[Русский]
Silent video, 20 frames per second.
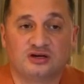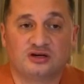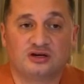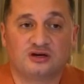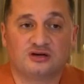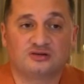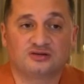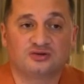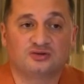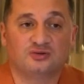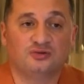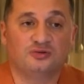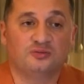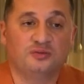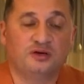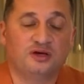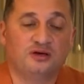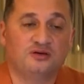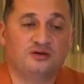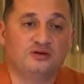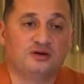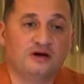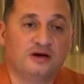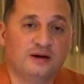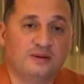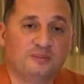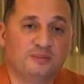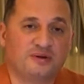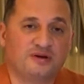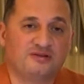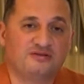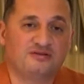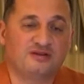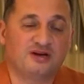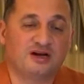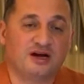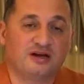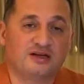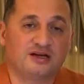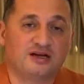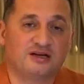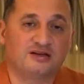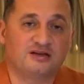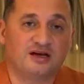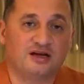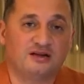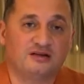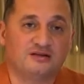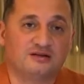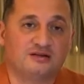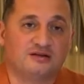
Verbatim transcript: хорошо умею продвигать канал,